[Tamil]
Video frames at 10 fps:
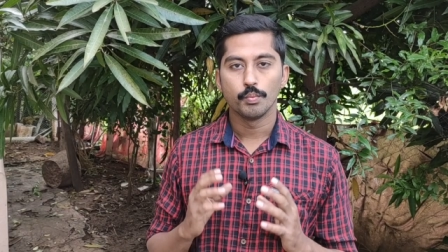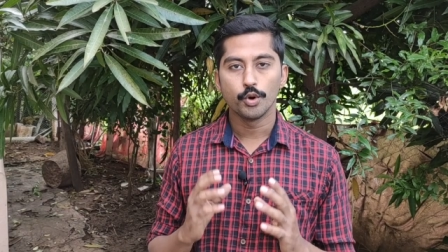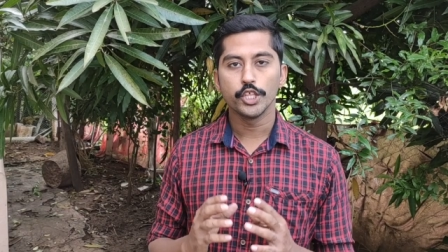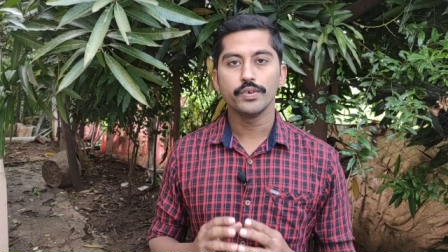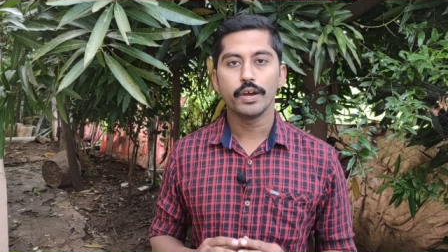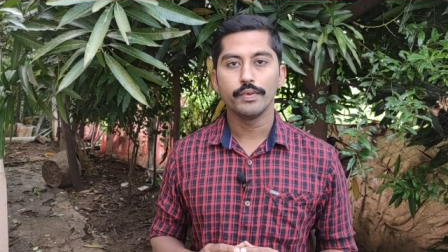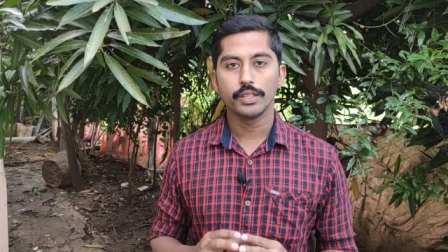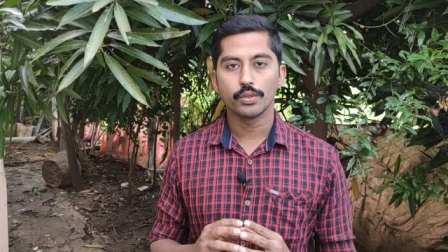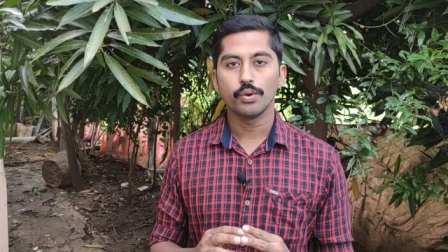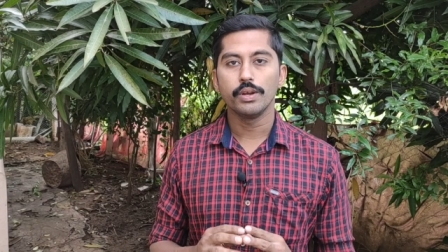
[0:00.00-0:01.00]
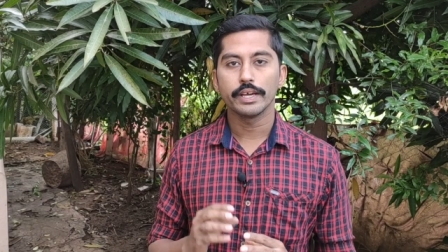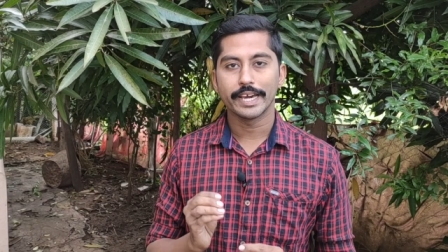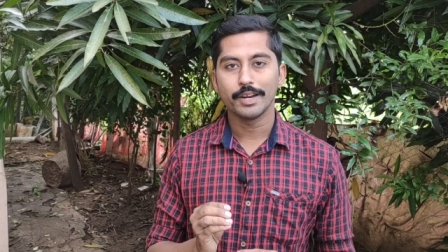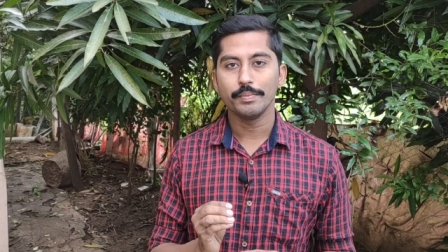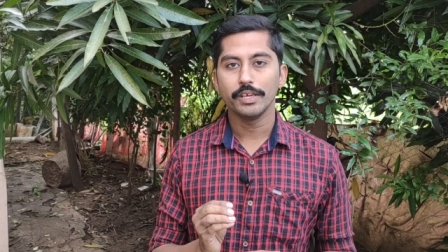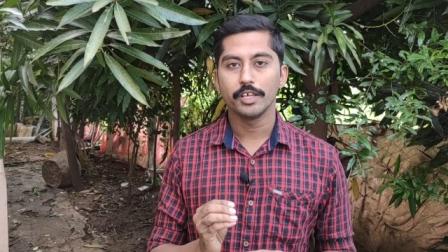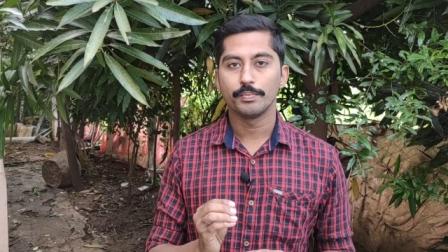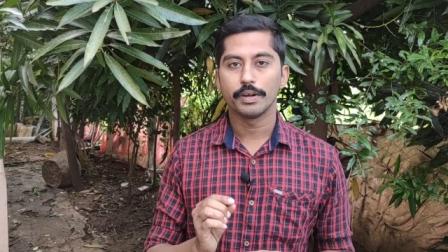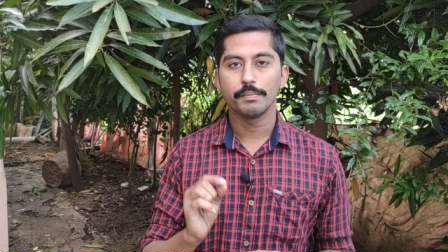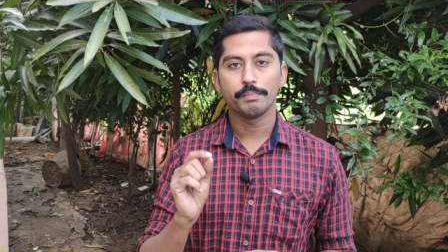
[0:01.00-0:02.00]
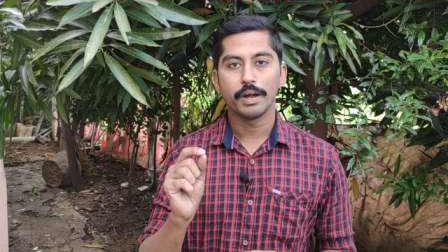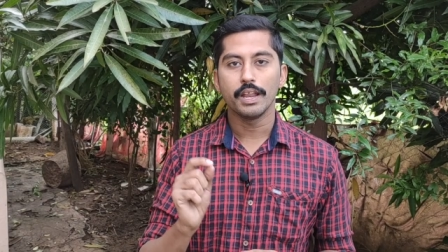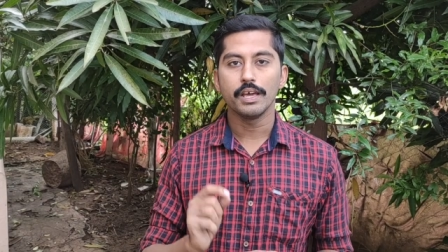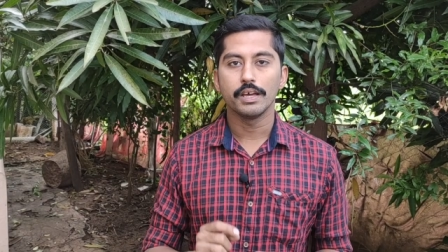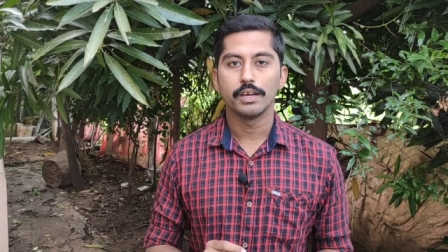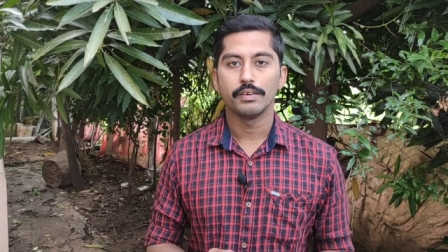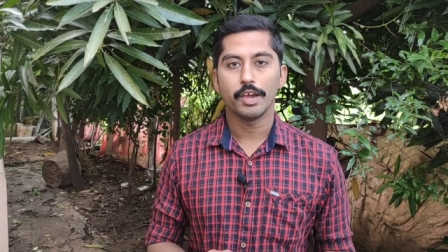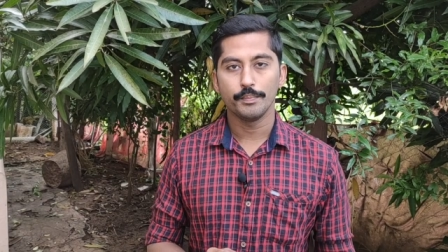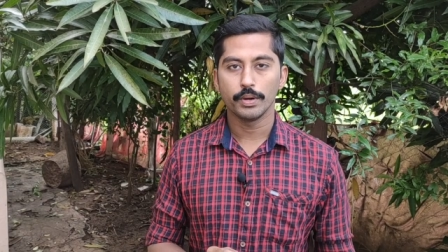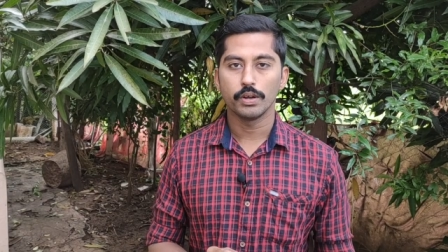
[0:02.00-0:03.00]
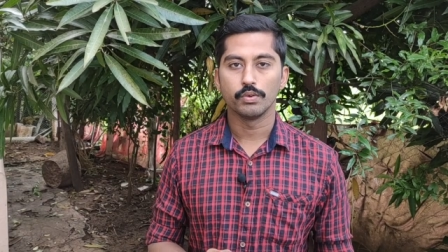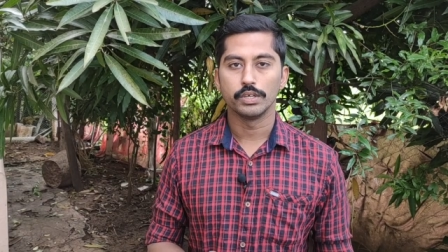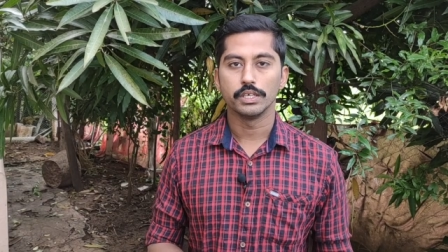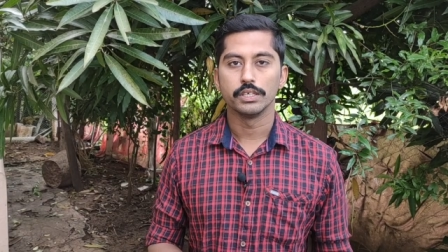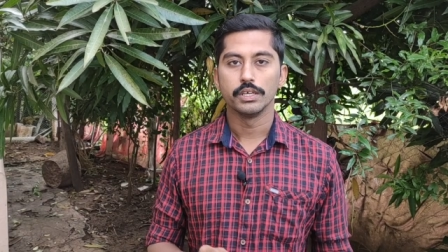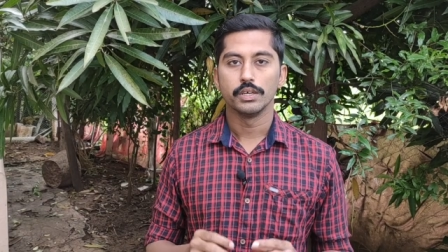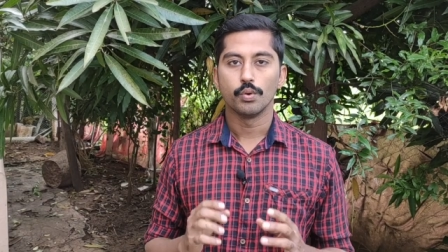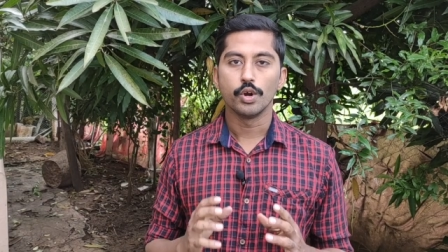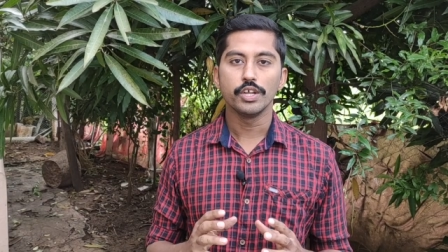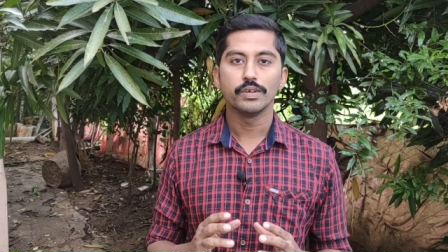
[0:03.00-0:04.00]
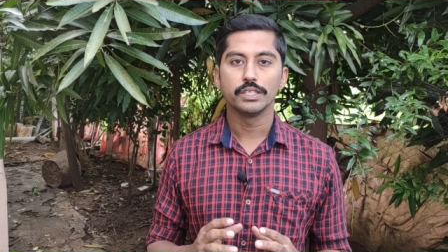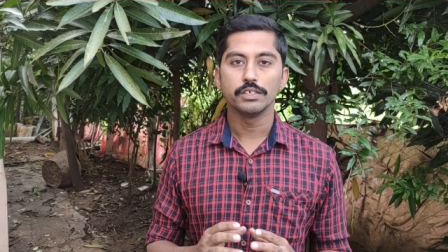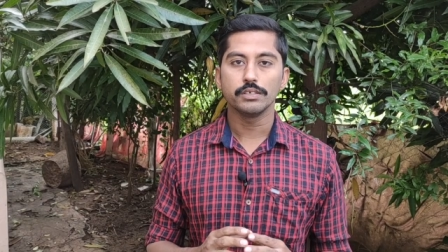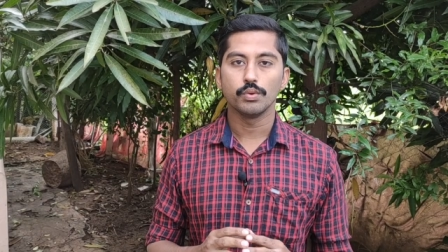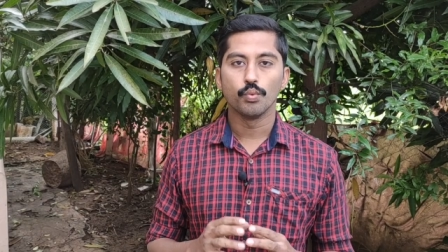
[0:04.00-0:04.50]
பொதுவாகவே தோலில் கருமை ஏற்பட பல வாய்ப்புகள் உண்டு ஒன்று வந்து